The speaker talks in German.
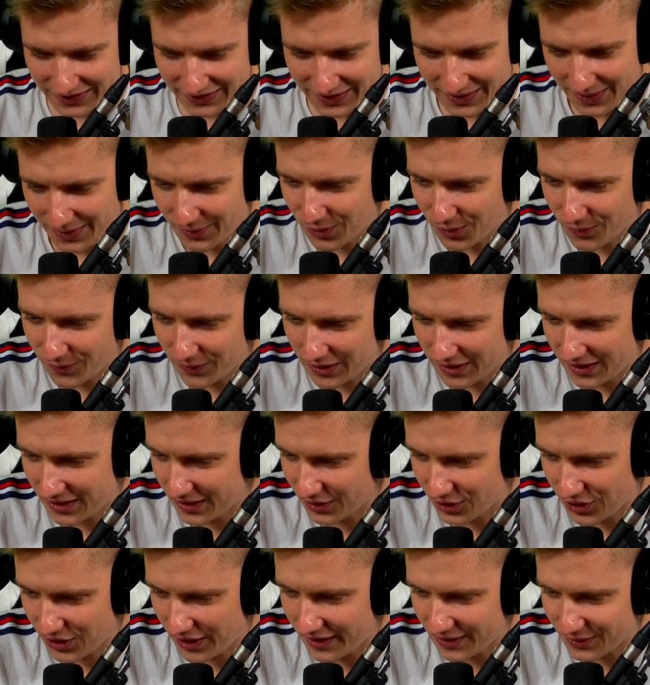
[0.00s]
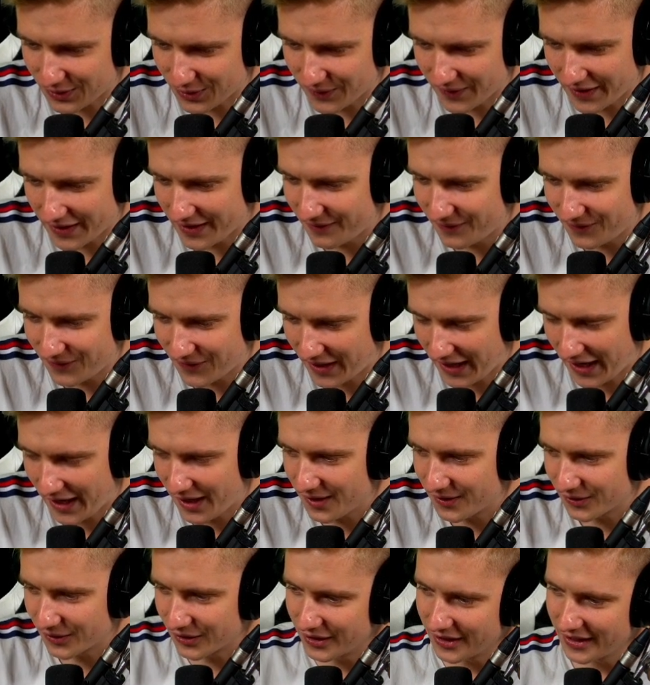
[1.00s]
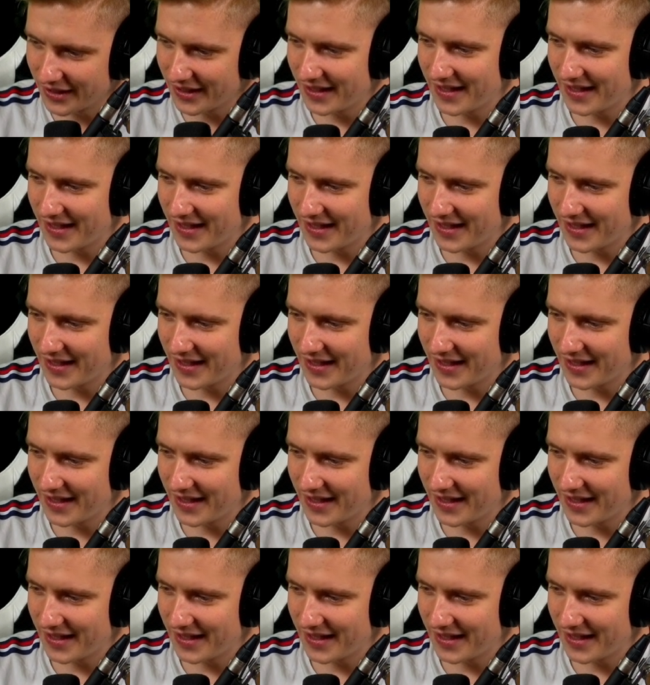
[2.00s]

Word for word: Das habe ich irgendwie nicht gecheckt, so, weil, keine Ahnung.